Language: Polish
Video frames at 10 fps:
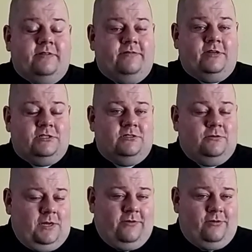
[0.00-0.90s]
Wam właśnie
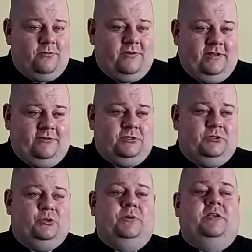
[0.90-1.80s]
dobrego formowania Waszych
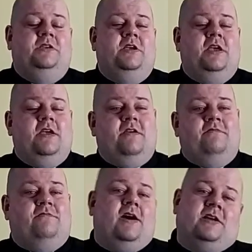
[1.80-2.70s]
sumień.
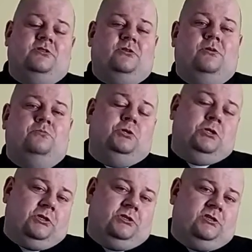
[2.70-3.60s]
Warto
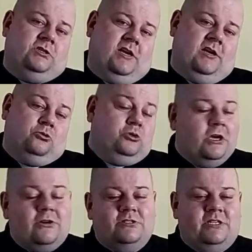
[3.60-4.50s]
przyjrzeć się
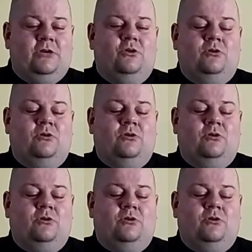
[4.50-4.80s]
różnego rodzaju